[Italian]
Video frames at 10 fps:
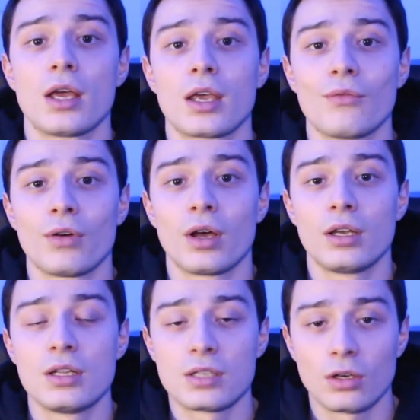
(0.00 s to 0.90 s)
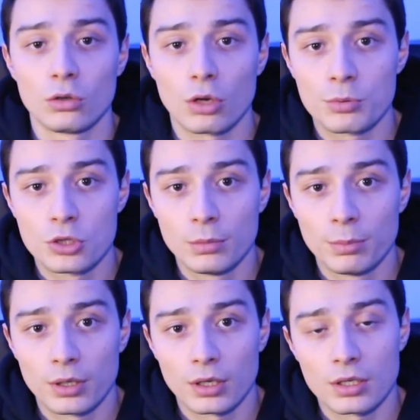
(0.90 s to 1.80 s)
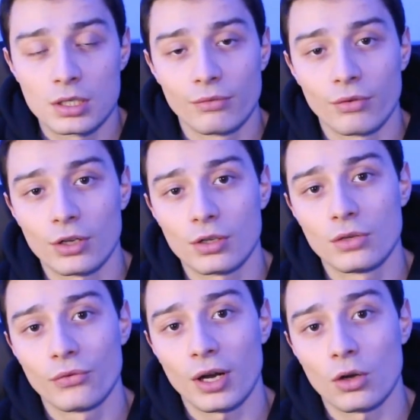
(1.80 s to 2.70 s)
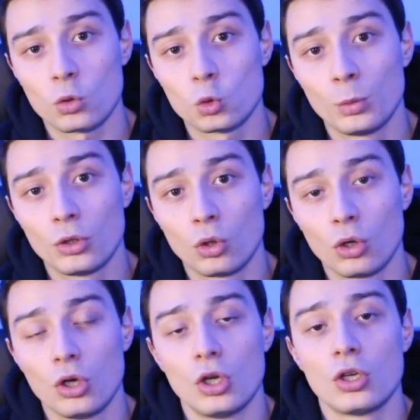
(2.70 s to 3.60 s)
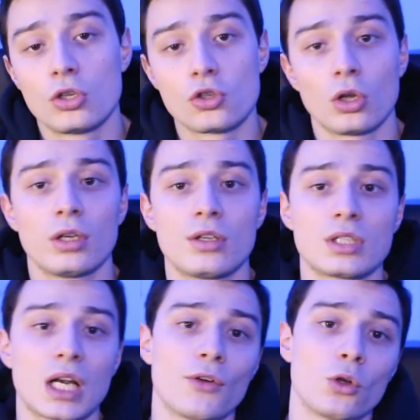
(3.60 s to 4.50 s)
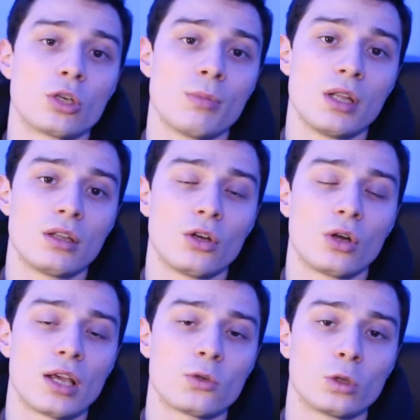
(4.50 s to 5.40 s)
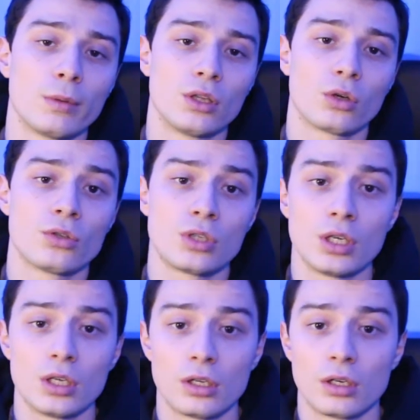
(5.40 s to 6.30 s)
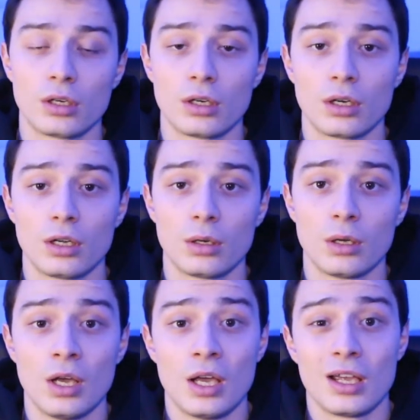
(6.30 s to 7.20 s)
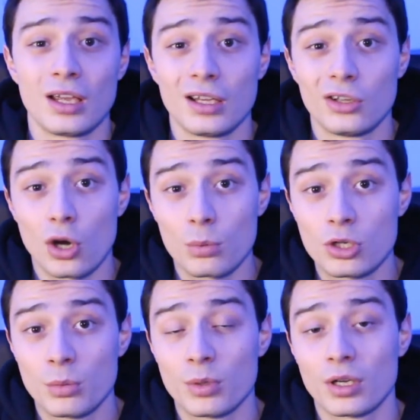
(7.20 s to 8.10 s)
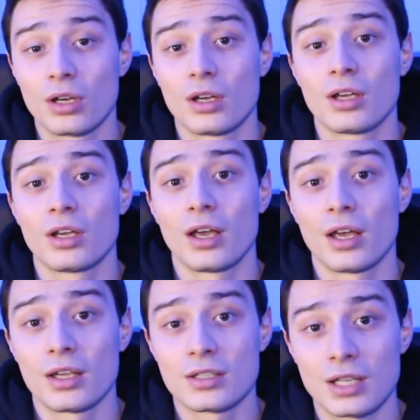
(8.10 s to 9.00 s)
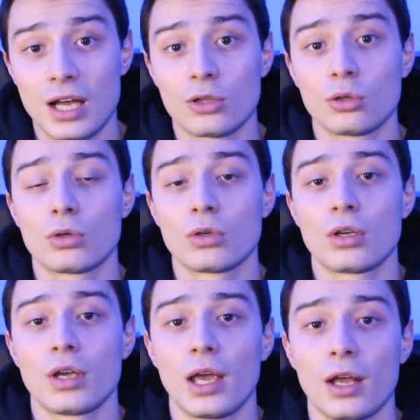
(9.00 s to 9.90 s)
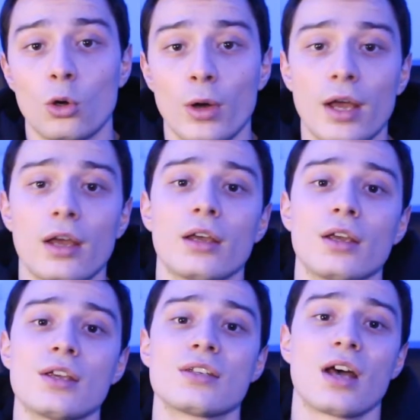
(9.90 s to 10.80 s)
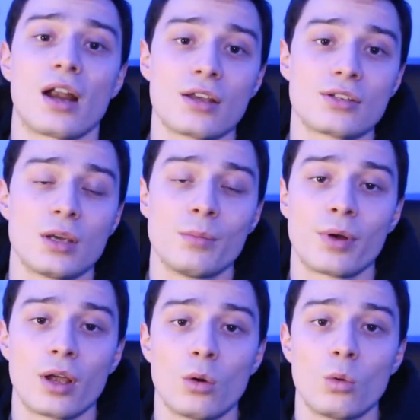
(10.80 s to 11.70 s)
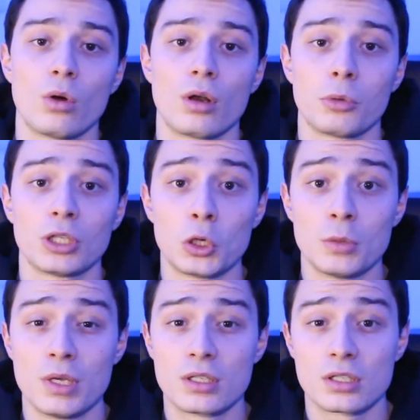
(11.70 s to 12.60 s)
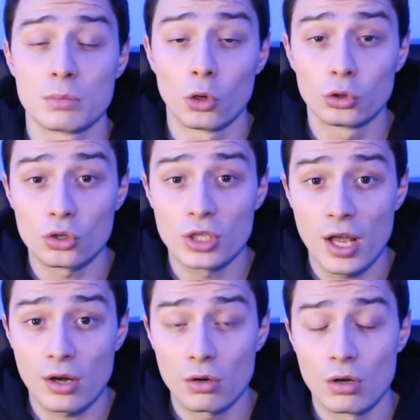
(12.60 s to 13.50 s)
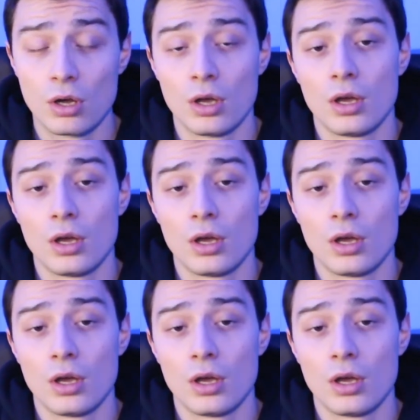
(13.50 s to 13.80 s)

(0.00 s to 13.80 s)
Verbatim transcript: che iniziando il dropshipping si, fa, si faranno subito soldi stravelocemente, non è assolutamente così. Eh, il dropshipping è stato, è, lo è e sarà sempre un modello di business molto serio